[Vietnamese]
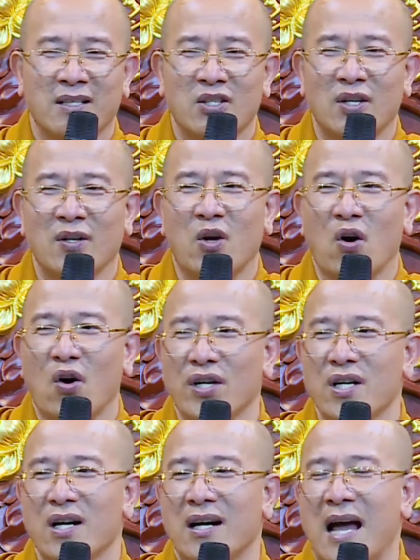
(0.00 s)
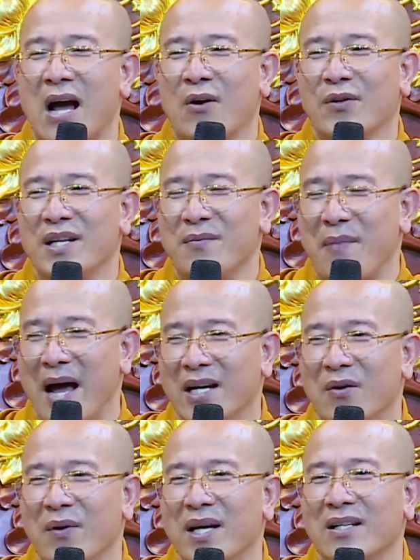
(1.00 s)
cho nên có con đường nào đi mãi
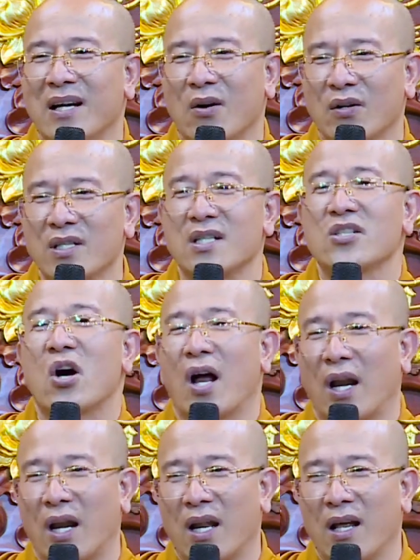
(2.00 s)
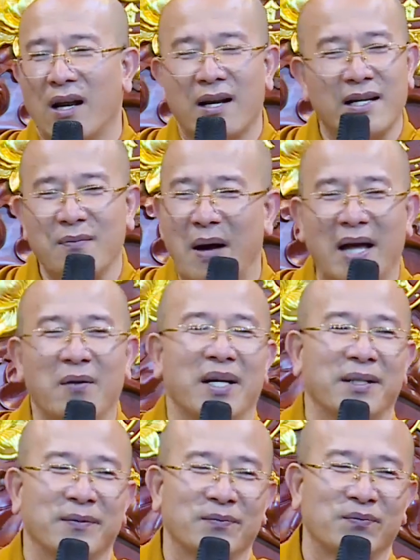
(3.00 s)
không hết là con đường tròn là đi mãi không
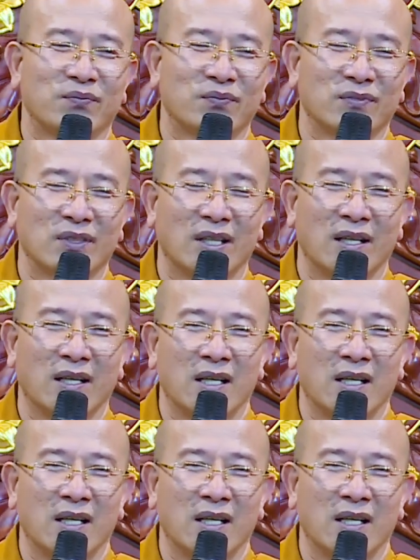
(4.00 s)
hết đó.